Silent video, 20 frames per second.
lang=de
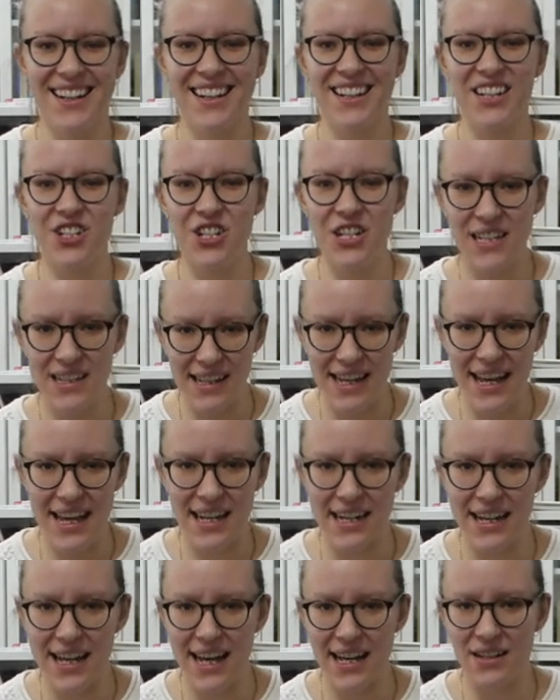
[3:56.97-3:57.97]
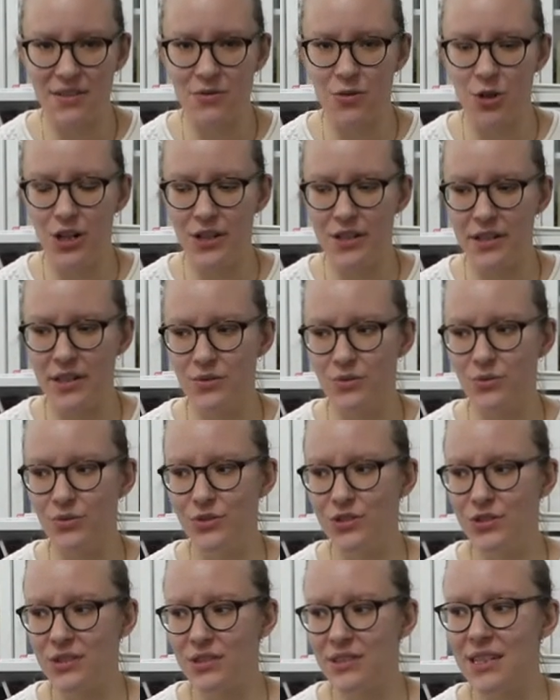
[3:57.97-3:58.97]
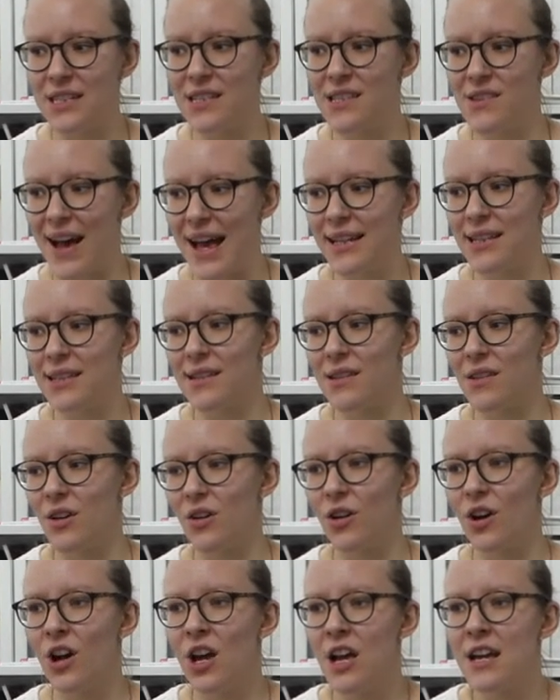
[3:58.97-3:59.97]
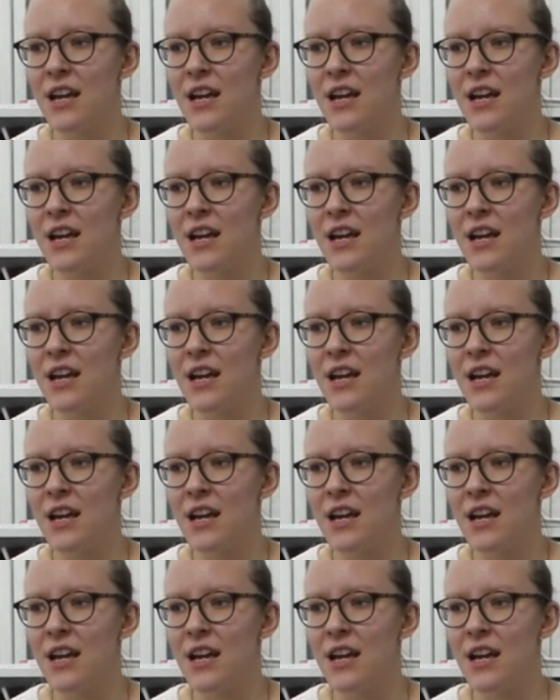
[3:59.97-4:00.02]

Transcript: Geschichte kennenlernen wollte und dann zweitens auch